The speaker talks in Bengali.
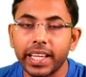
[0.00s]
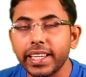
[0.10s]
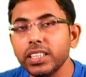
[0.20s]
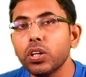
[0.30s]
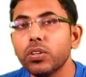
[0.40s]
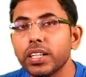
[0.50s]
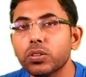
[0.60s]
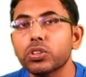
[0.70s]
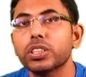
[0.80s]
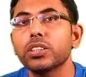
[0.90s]
এই ধরনের
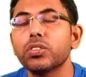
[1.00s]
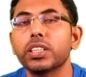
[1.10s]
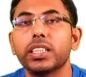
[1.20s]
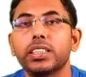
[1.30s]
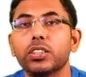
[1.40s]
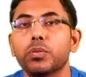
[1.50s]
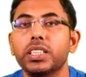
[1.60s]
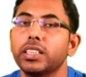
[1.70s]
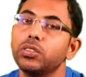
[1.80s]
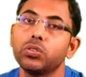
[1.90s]
কোশ্চেনগুলোর ক্ষেত্রে
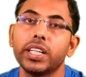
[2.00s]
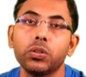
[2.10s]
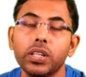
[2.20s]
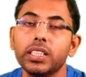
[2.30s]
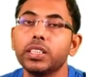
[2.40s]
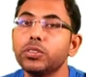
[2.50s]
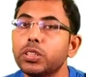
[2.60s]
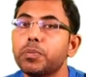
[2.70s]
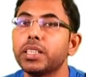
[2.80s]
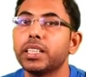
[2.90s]
তোমাদের কিন্তু রেগুলার নিউজ পেপার